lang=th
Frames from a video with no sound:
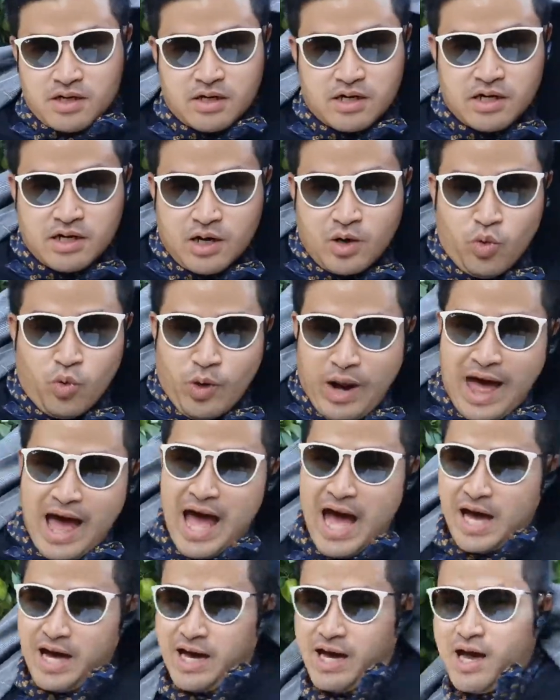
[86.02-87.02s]
คือหรูห
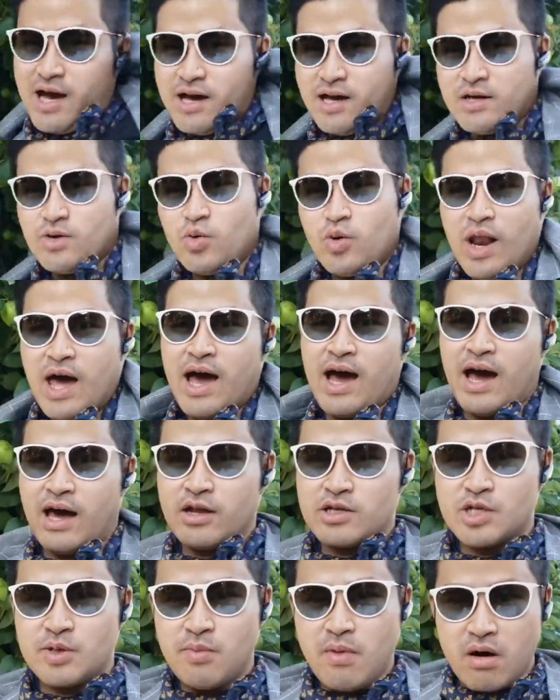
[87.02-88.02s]
ราหรูหรา
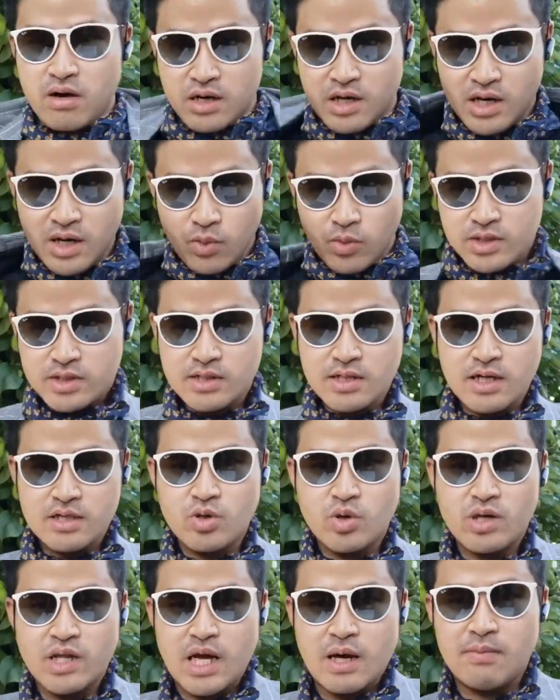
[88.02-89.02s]
เราจะบอกเลยเลยว่าเสื้อ
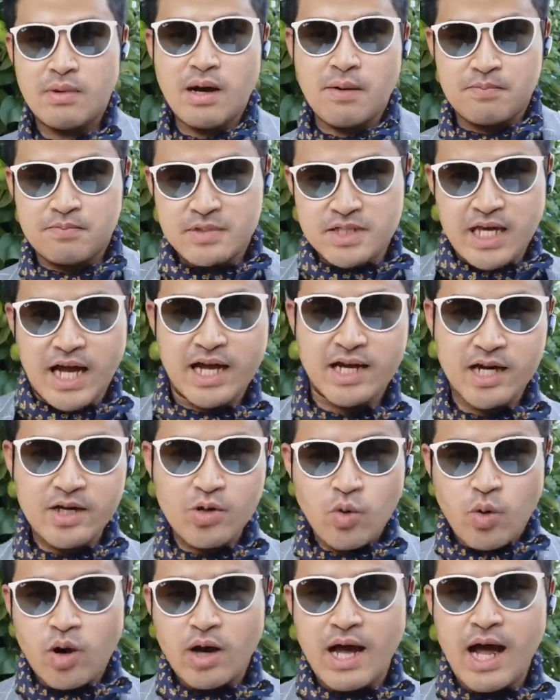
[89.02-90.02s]
ตัวนี้แบบใช้ได้
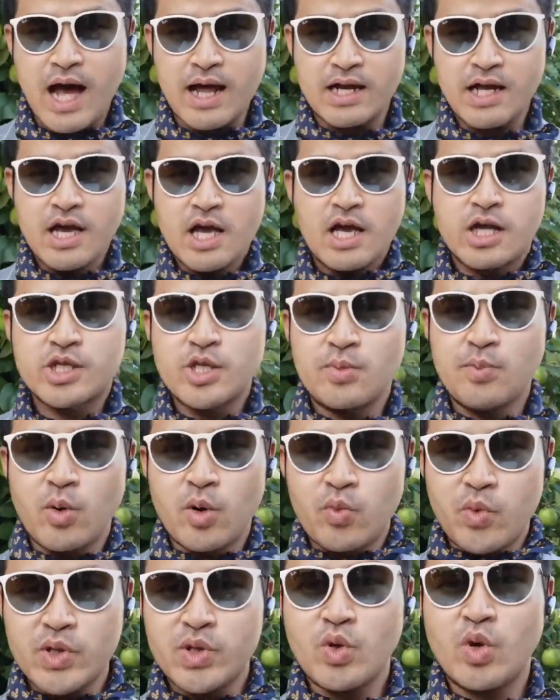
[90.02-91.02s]
ทุกอากาศ สม
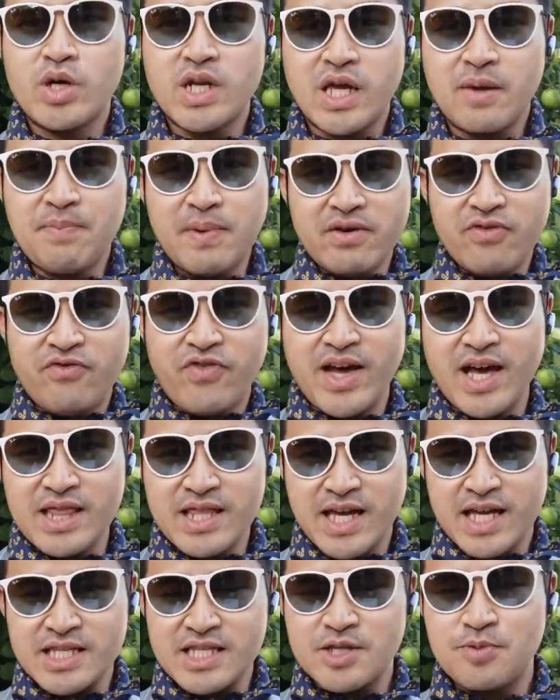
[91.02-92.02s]
มุติว่าตัวนี้เป็น
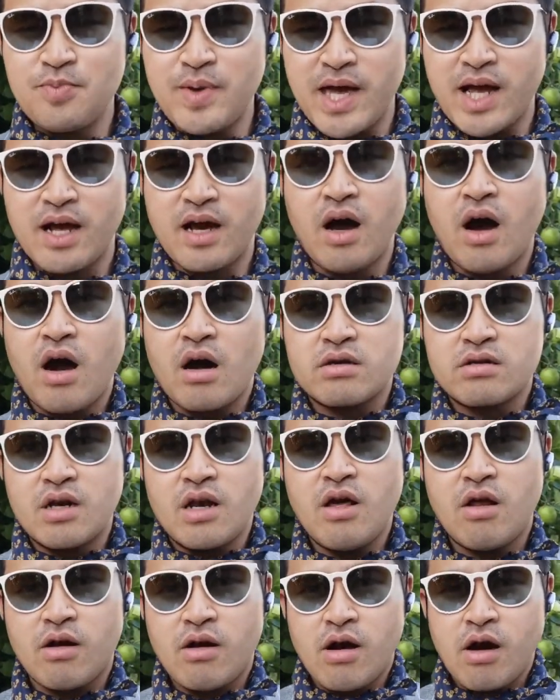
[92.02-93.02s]
Valence Bangkok
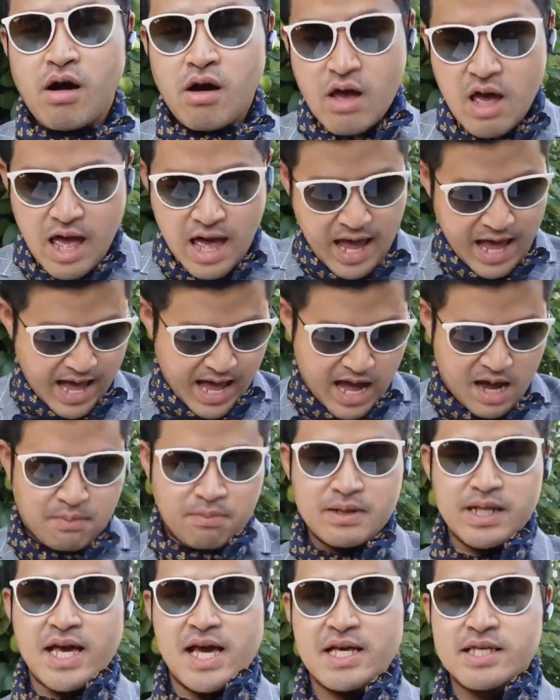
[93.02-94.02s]
นะเราก็หา
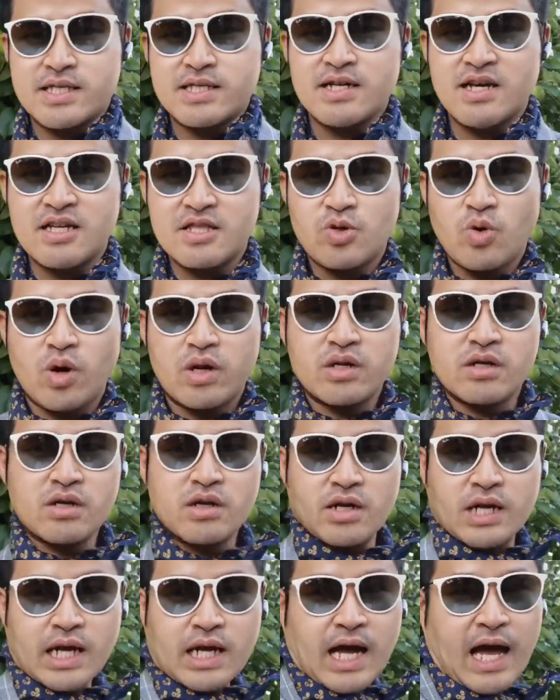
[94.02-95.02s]
เบลเซอร์ ตัวห
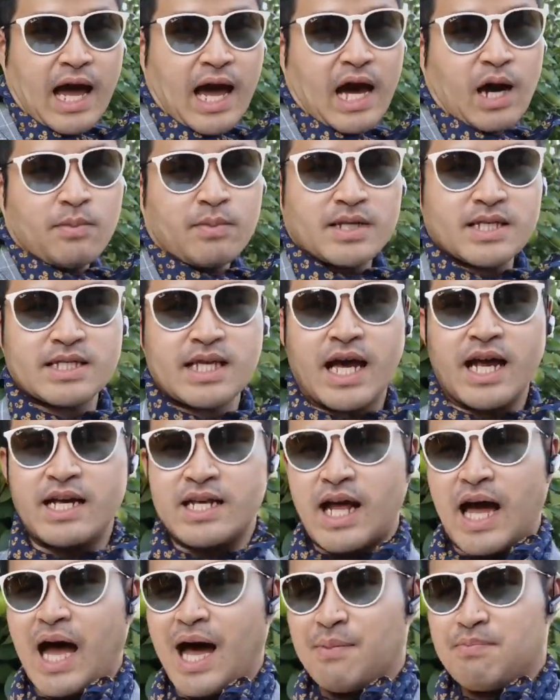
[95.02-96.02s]
นึ่งนะคะ เอามาใส่
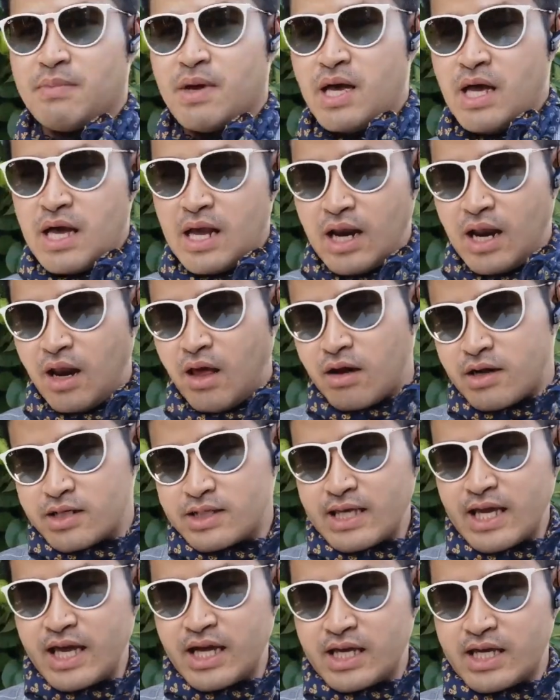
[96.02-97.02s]
ทับ แล้วเราก็
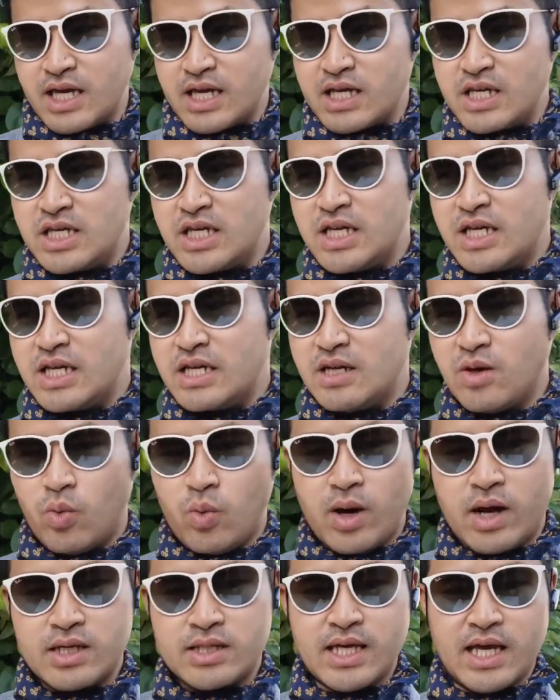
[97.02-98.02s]
ใส่เกงยีนหรื
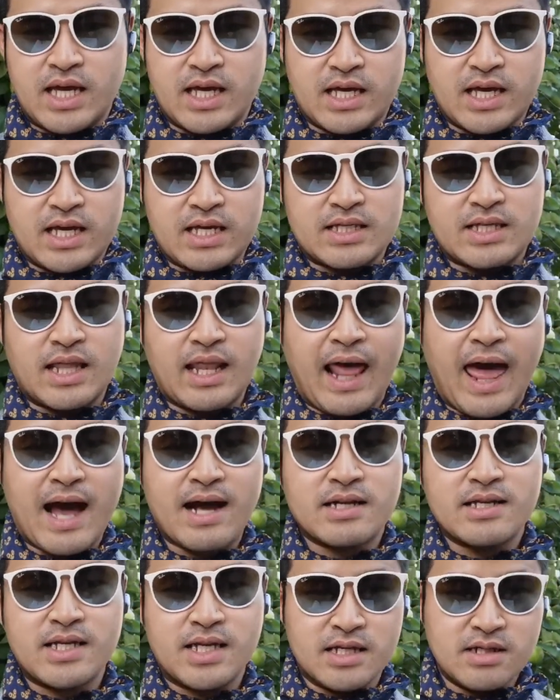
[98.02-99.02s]
อว่าใส่เกงสแล
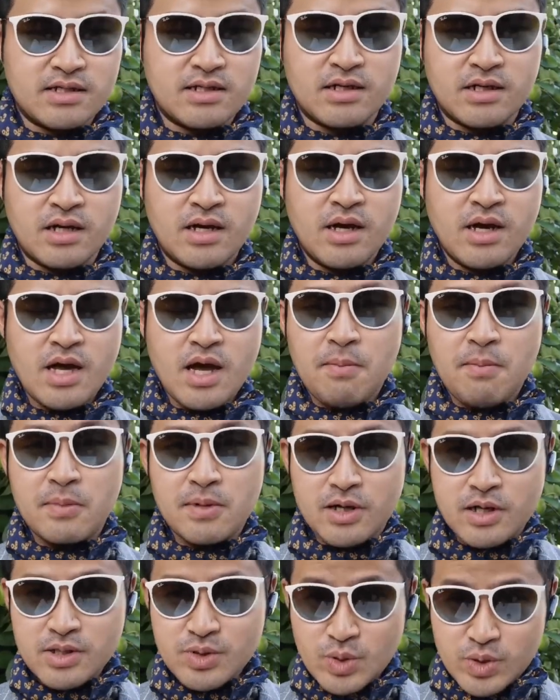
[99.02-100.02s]
กสีอื่น
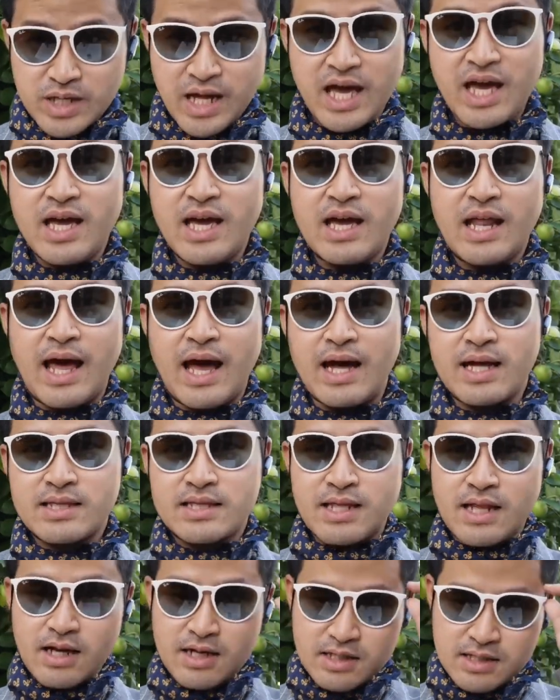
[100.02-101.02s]
มันก็ดูเท่ละ
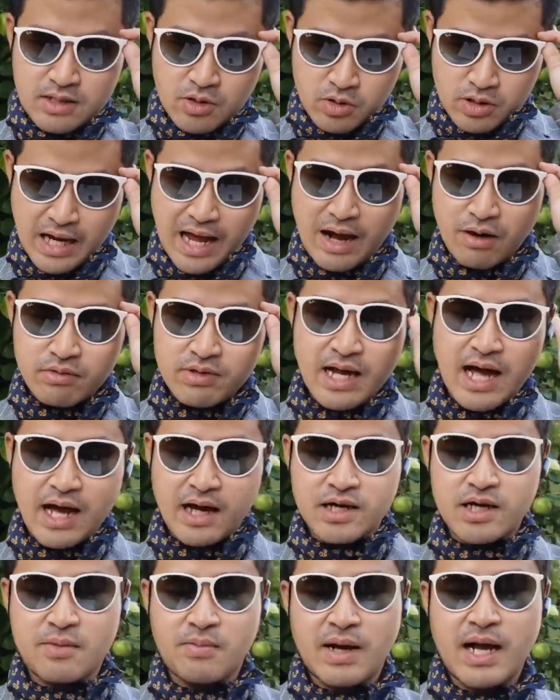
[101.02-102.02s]
แล้วก็รองเท้าหนั
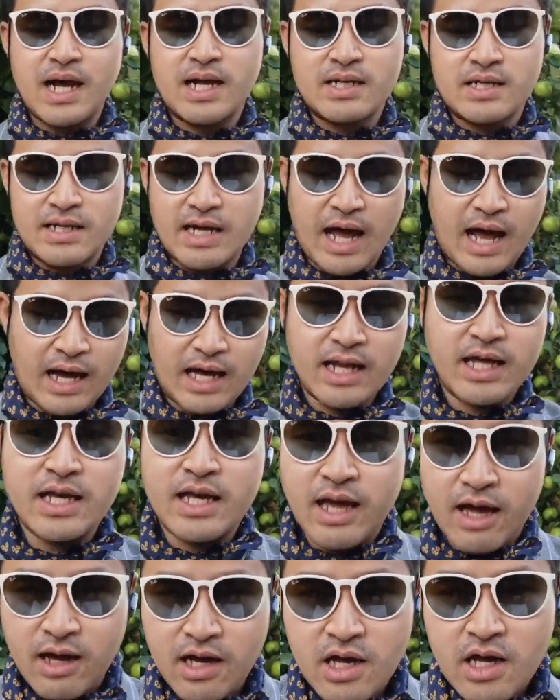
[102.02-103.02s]
งเข็มขัดหนังอะไร
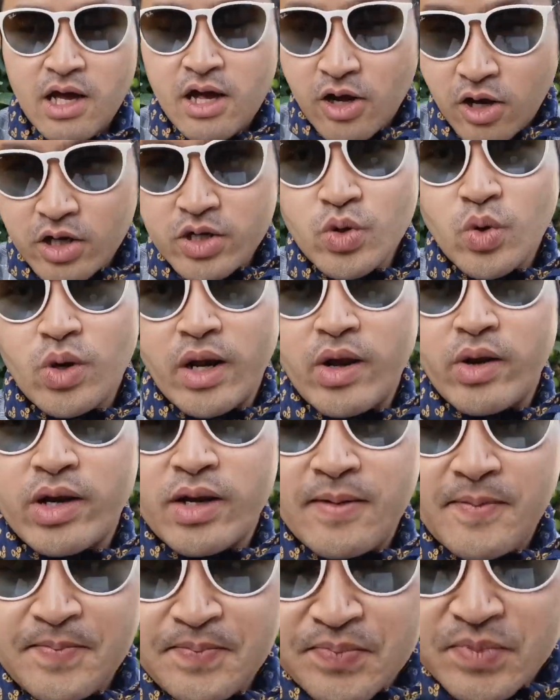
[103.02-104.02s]
เงี้ย ก็ดูเลย
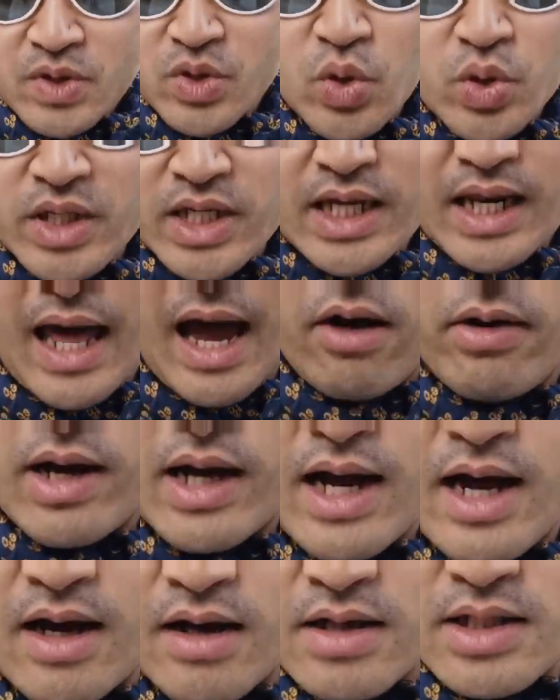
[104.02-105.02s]
ดูดีแล้ว
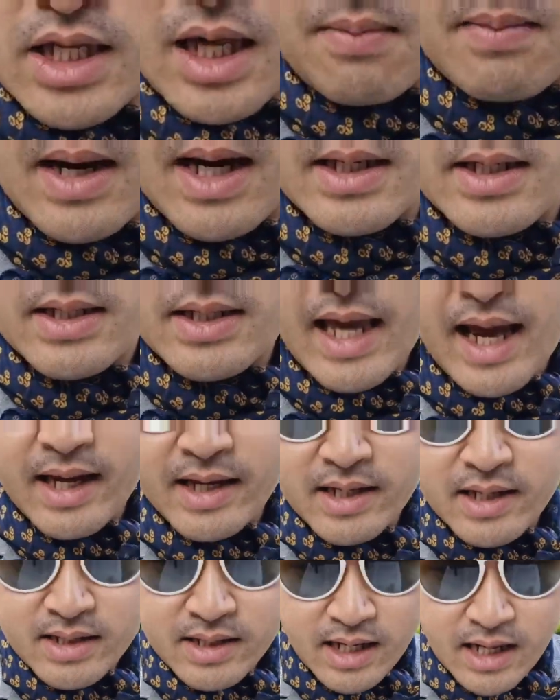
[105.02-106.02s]
นะคะ ก็สามารถใส่
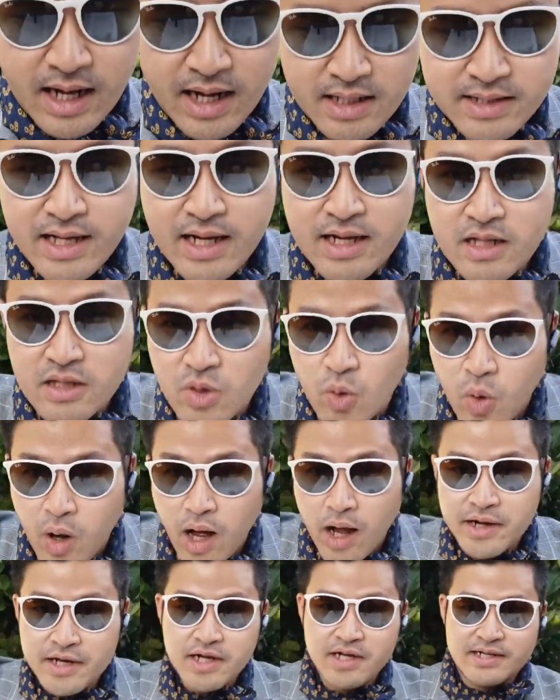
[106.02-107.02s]
นะคะแต่งตัว
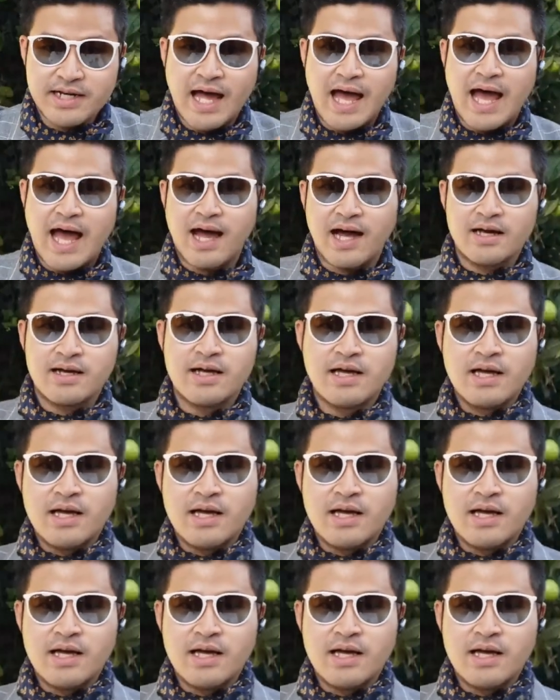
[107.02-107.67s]
เดินทาง